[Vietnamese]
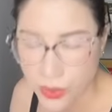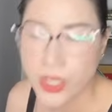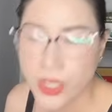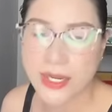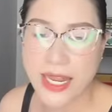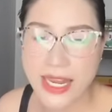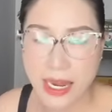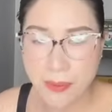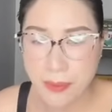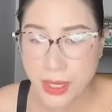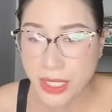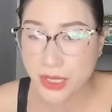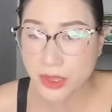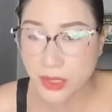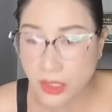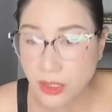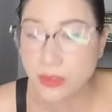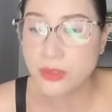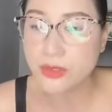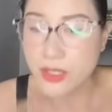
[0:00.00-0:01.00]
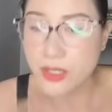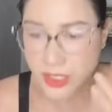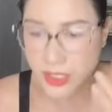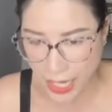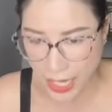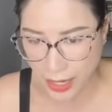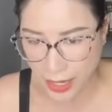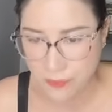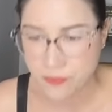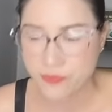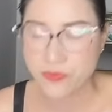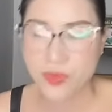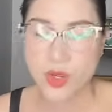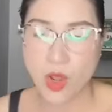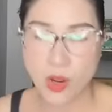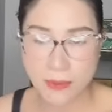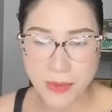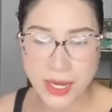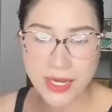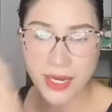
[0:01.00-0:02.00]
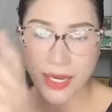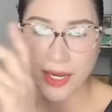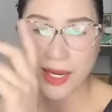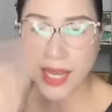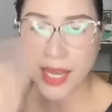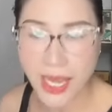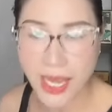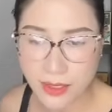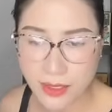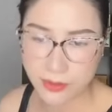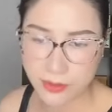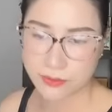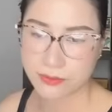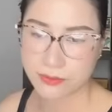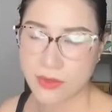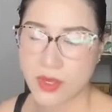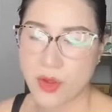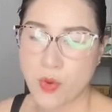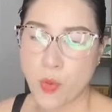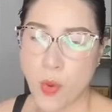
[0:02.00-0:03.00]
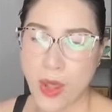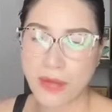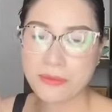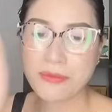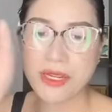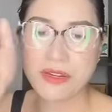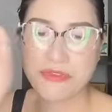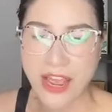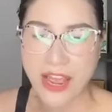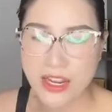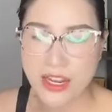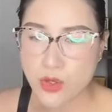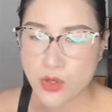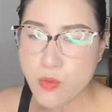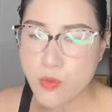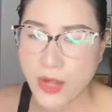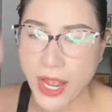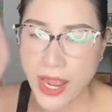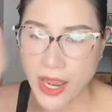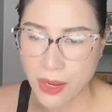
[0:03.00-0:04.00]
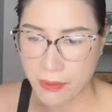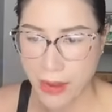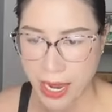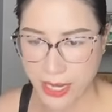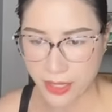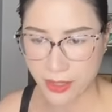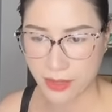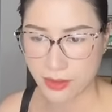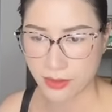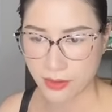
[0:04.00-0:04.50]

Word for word: đấy là mình tự đưa ra còn bên này khác quán mày vắng cũng kệ mày